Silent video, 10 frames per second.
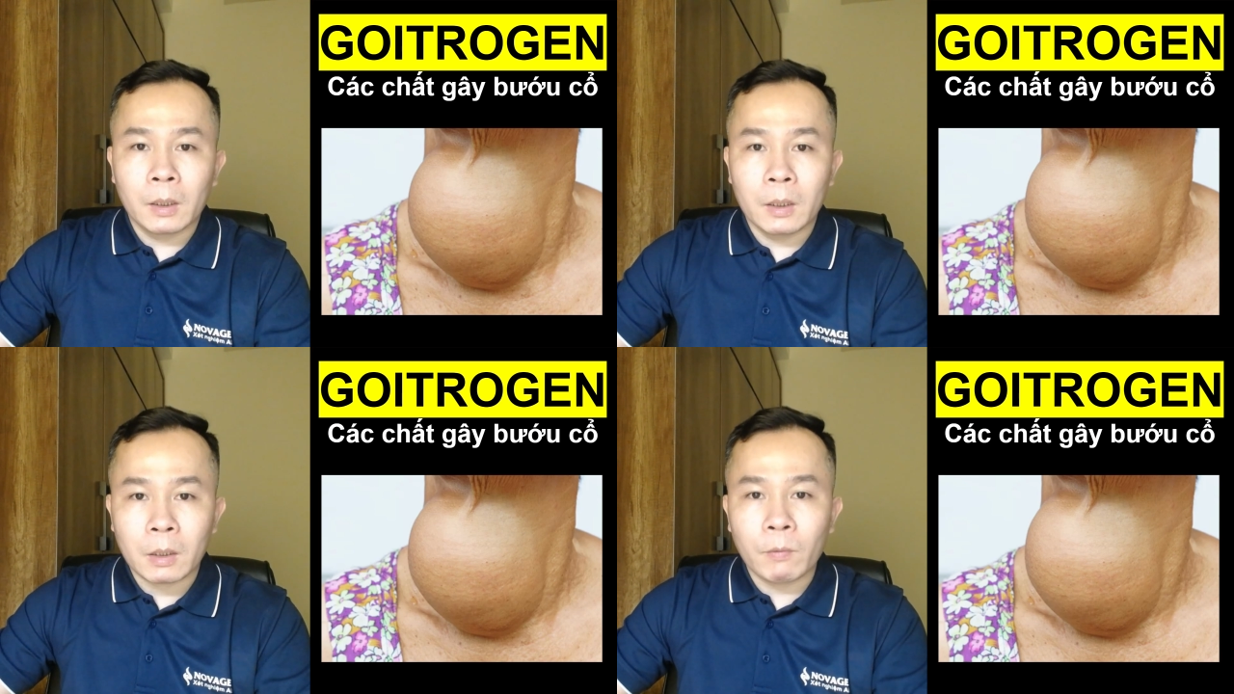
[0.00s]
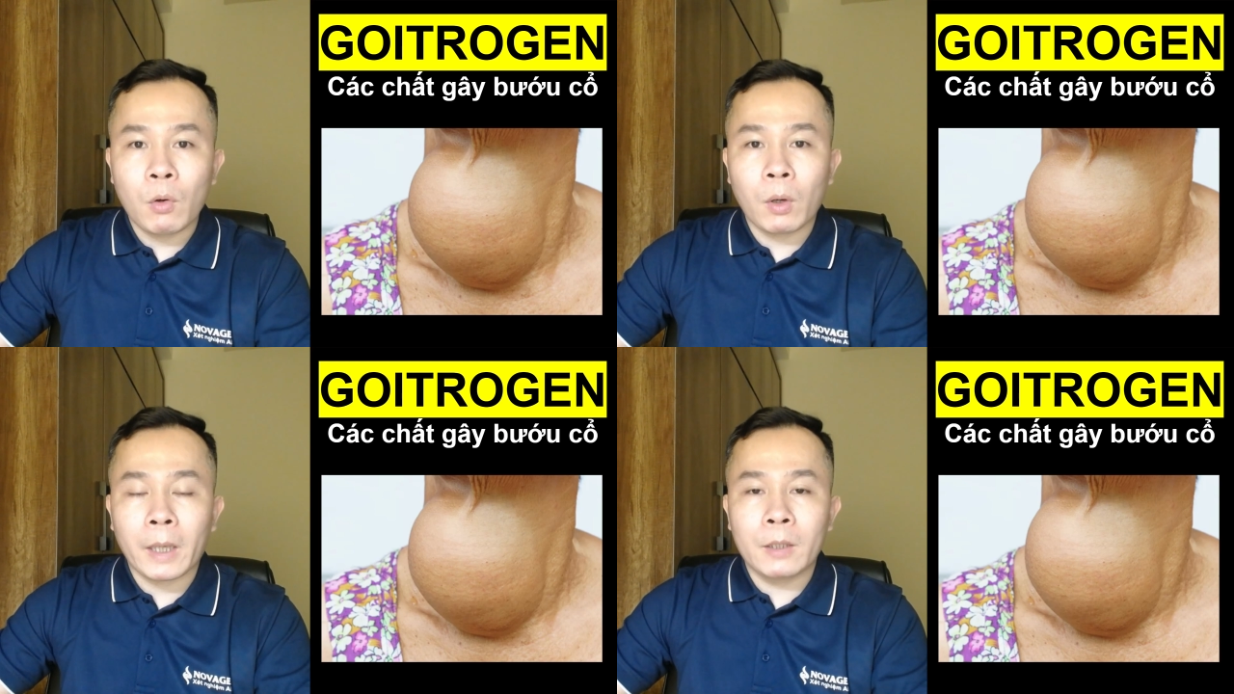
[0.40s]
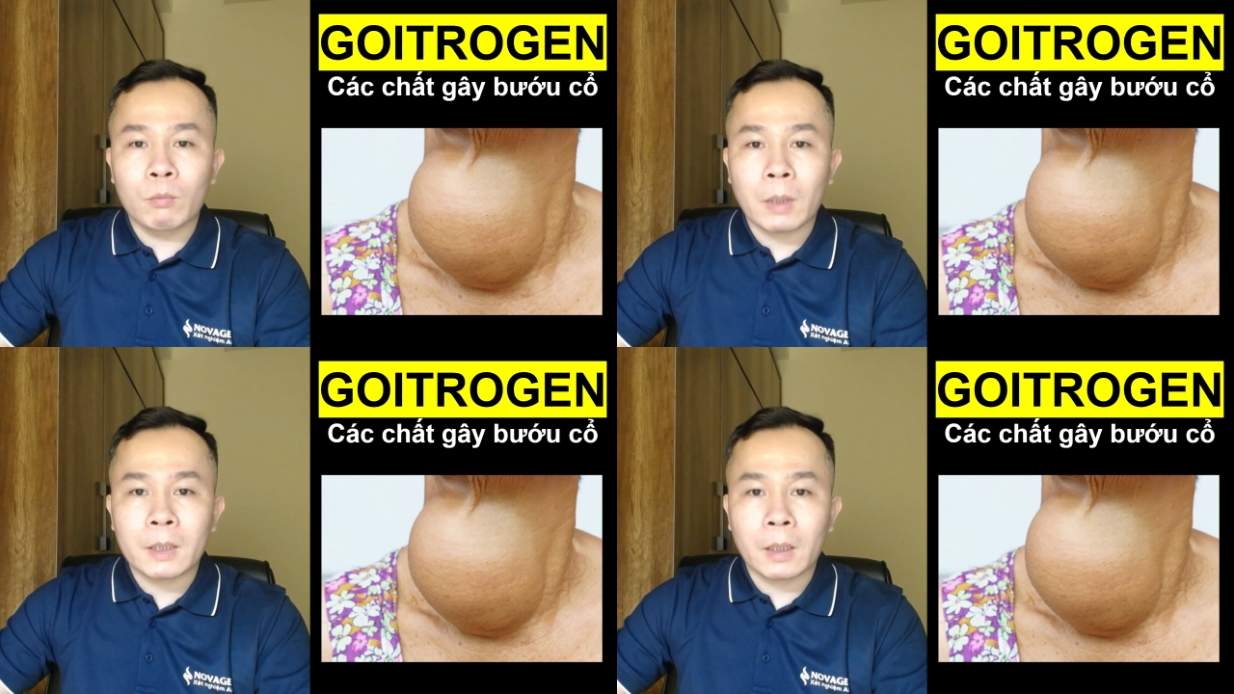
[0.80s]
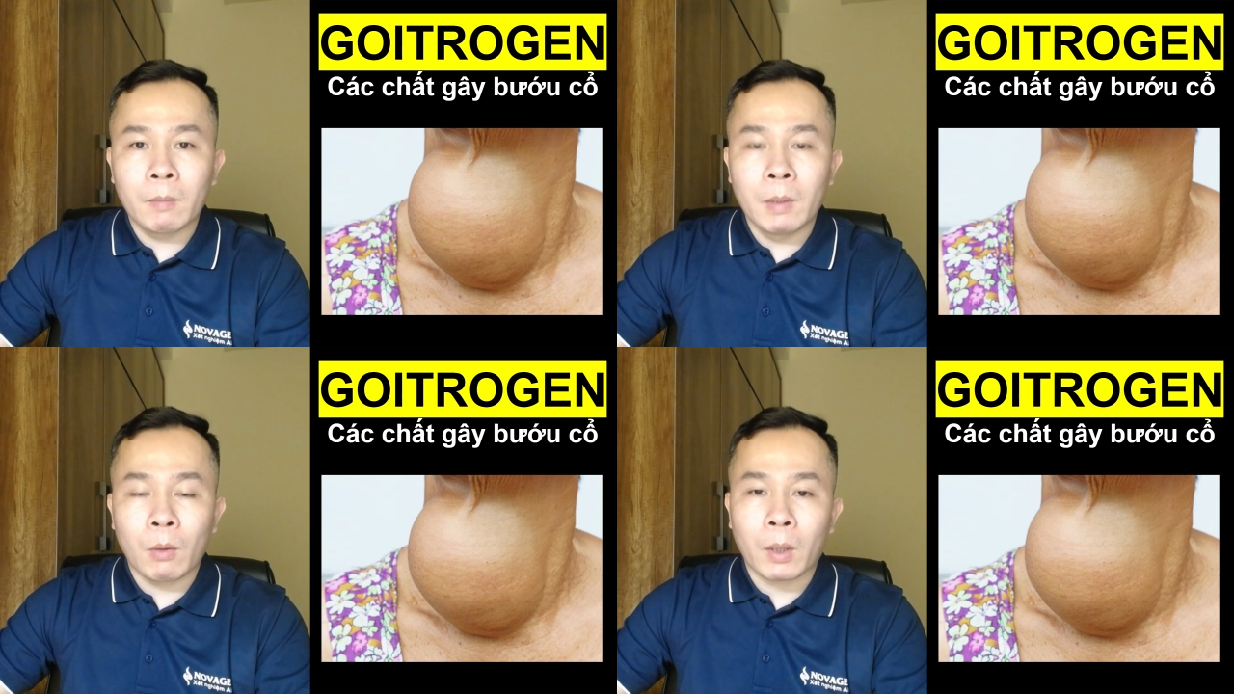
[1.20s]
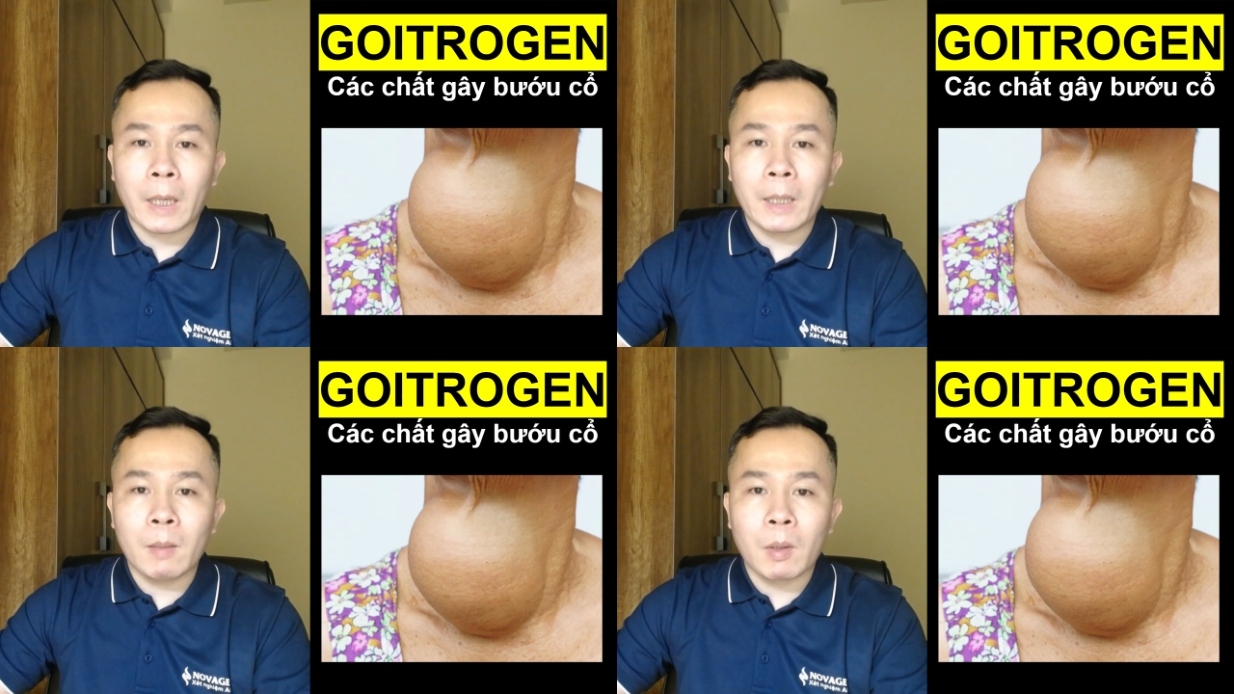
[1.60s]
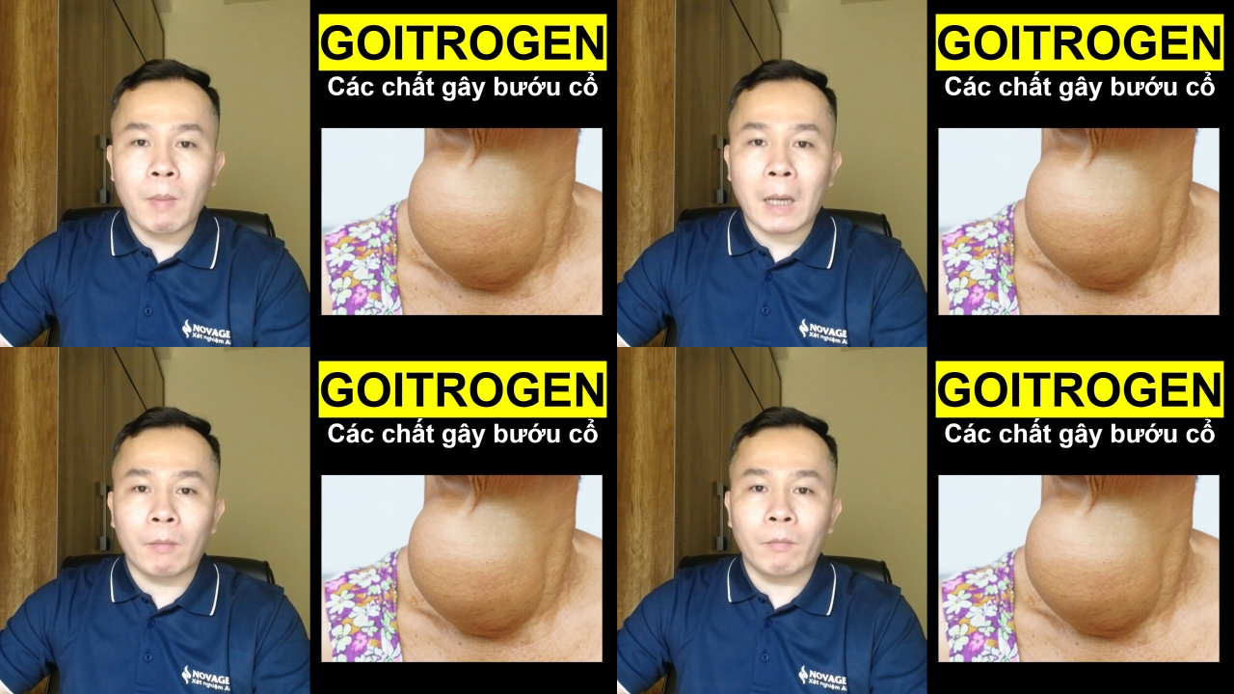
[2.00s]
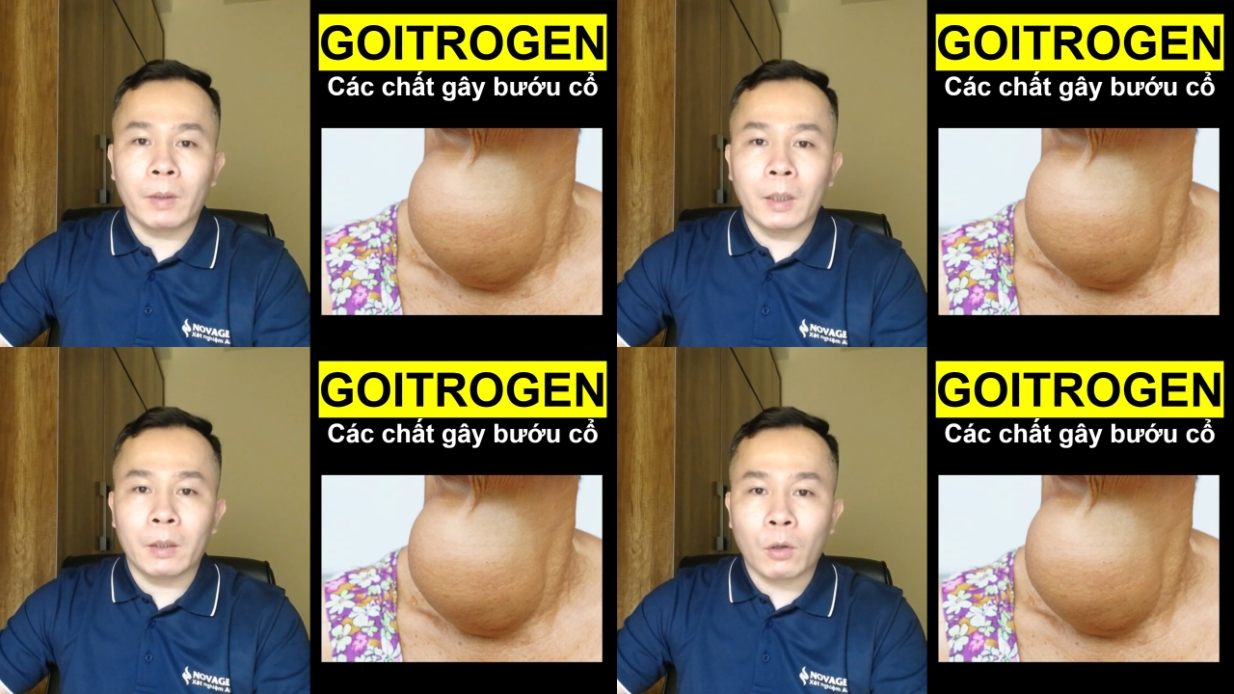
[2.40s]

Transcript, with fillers: Thì trong video này chúng ta sẽ tìm hiểu các khái niệm cơ bản về